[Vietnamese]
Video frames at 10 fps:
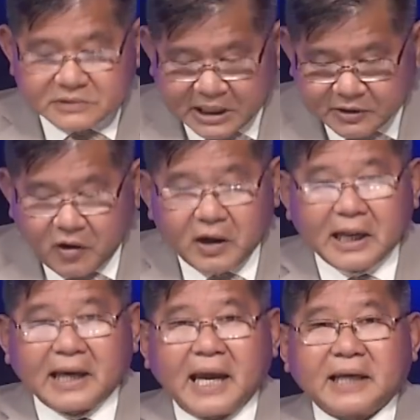cái đó
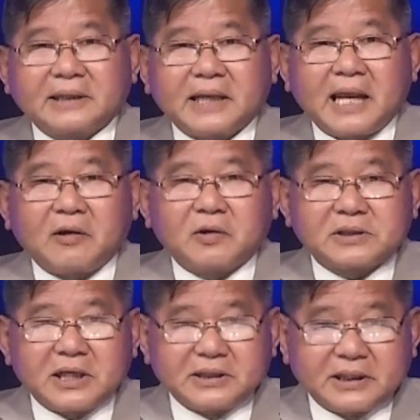là cái người đang lo
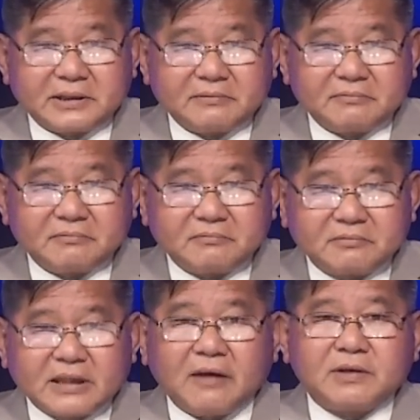sợ nhất
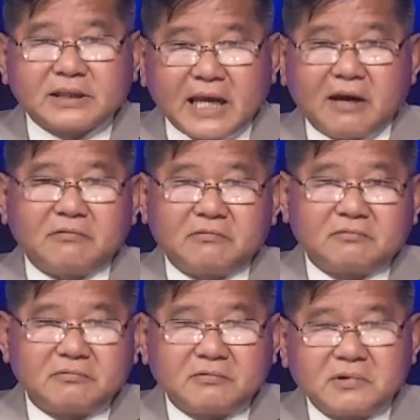tại vì sao
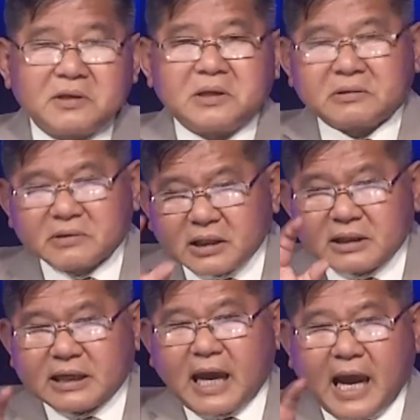
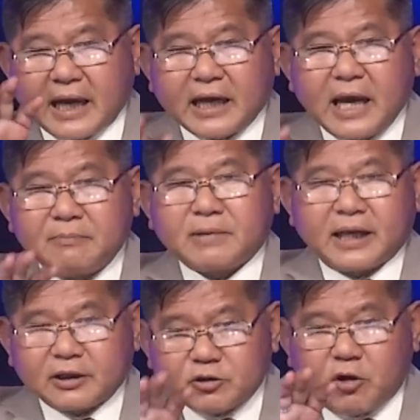tất cả cái game
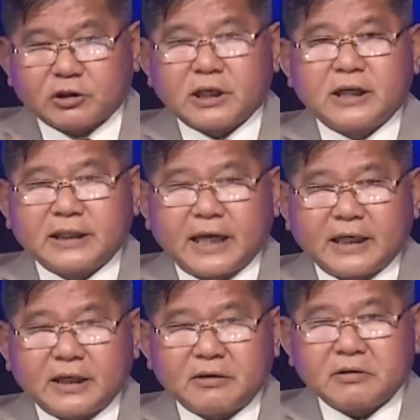này cái trò chơi
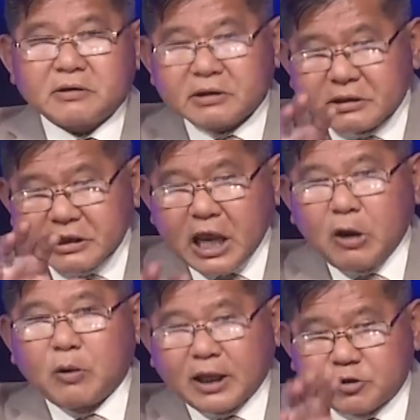này
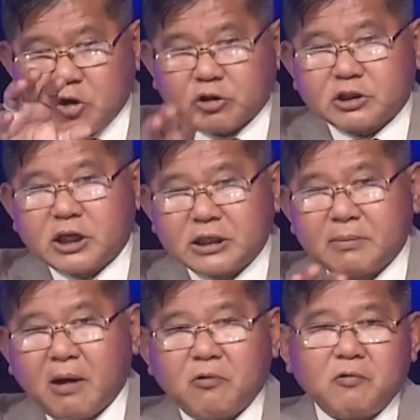đều là trò chơi đi
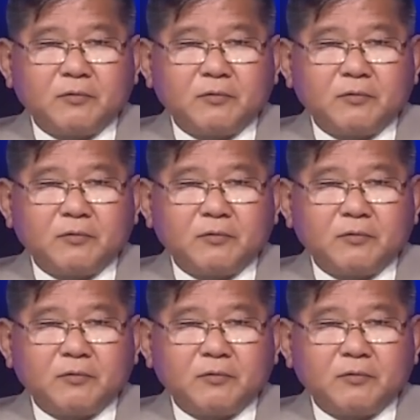bầu